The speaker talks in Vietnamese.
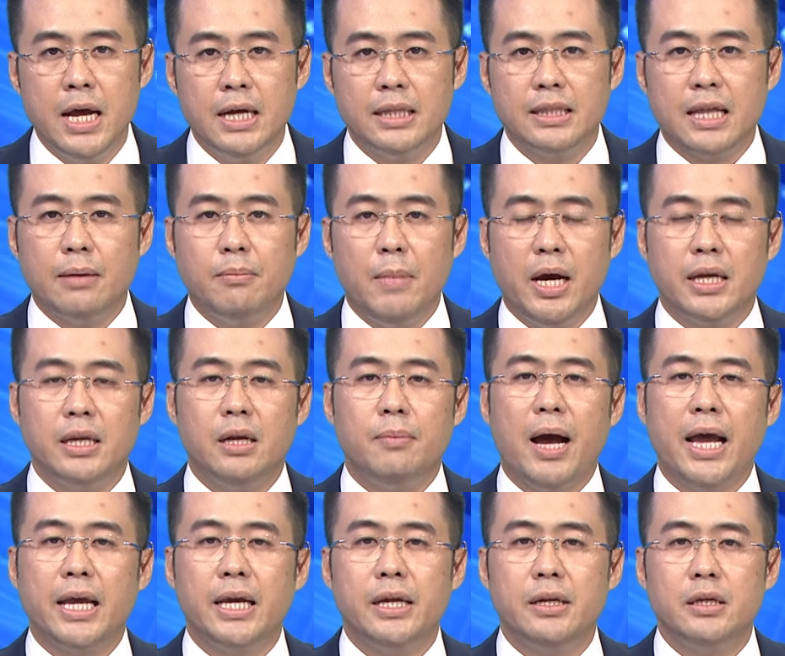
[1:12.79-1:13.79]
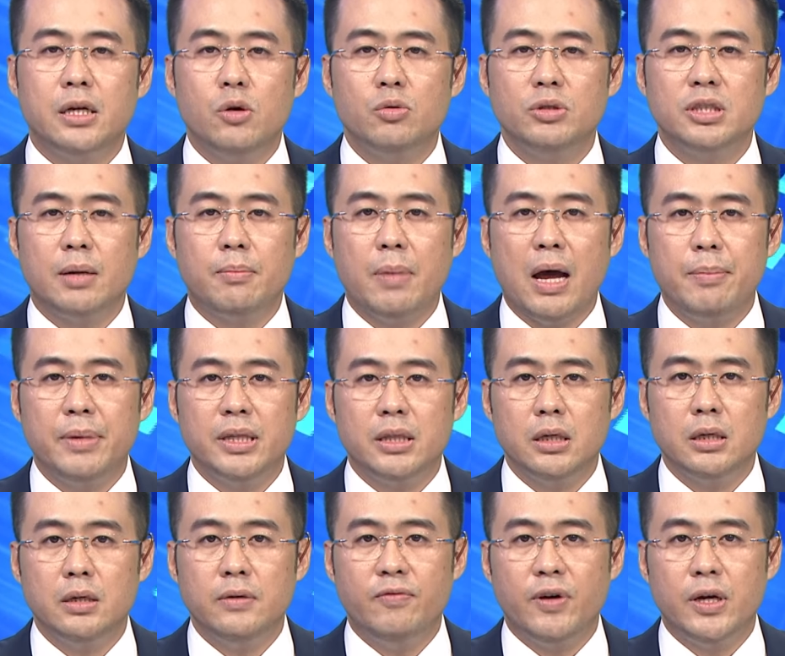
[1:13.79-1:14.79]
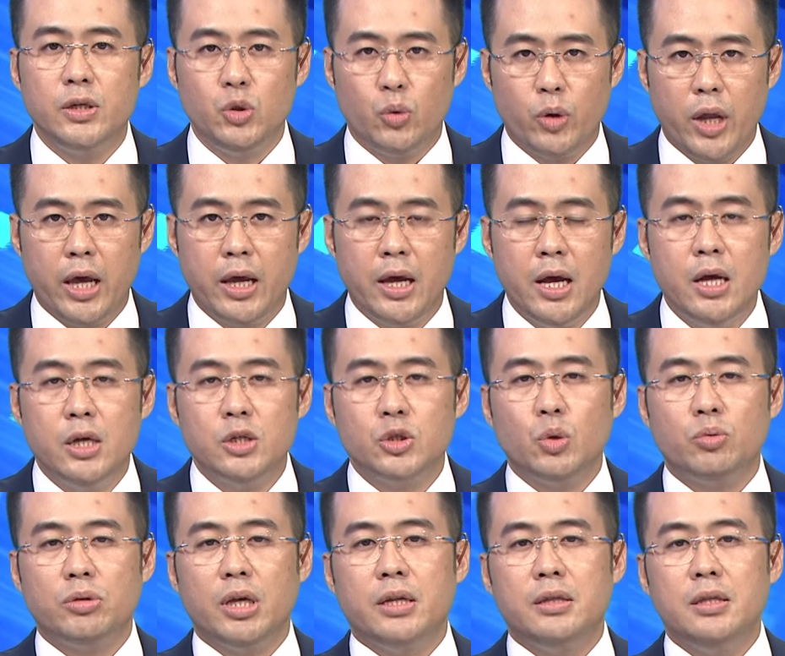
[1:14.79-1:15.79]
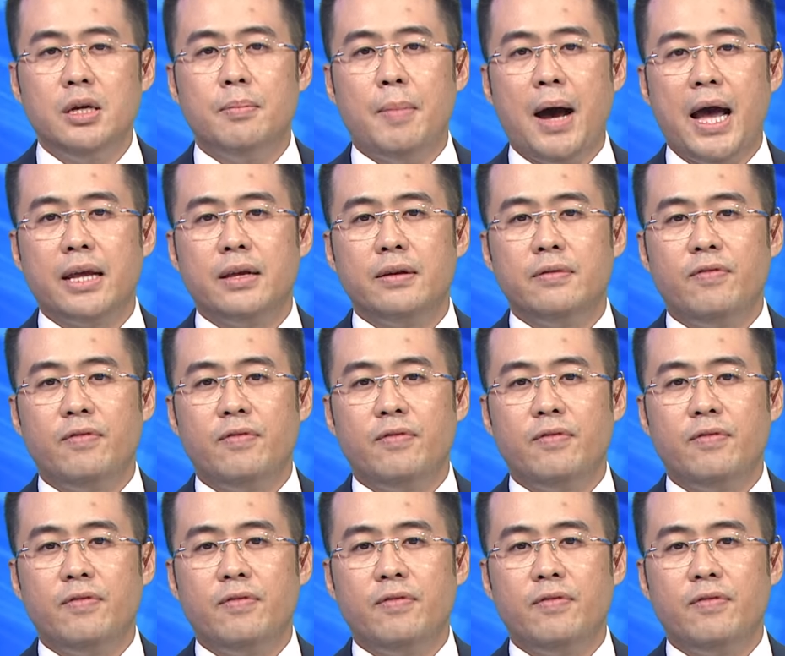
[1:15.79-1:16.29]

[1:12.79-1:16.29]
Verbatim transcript: tháng bảy năm hai nghìn không trăm hai mươi tư với chủ đề xúc tiến thương mại,